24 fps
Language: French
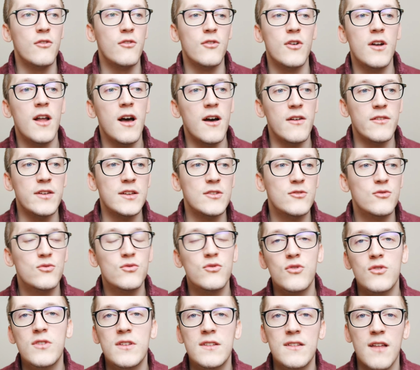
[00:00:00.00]
voilà, avec
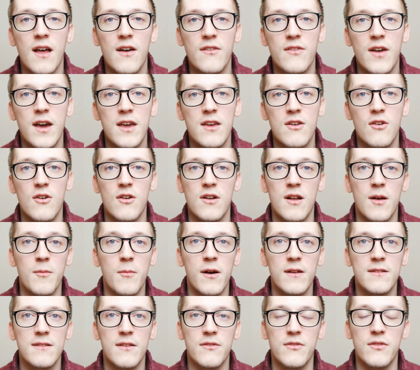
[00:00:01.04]
tous ceux qui travaillent euh,
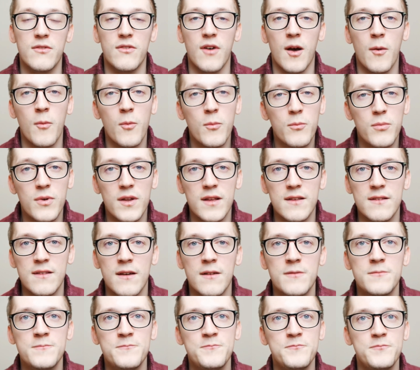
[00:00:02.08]
là-bas, ça fait vraiment
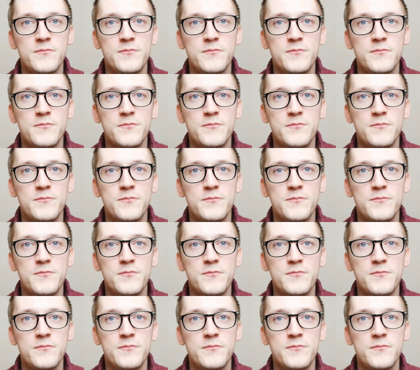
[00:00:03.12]
plaisir.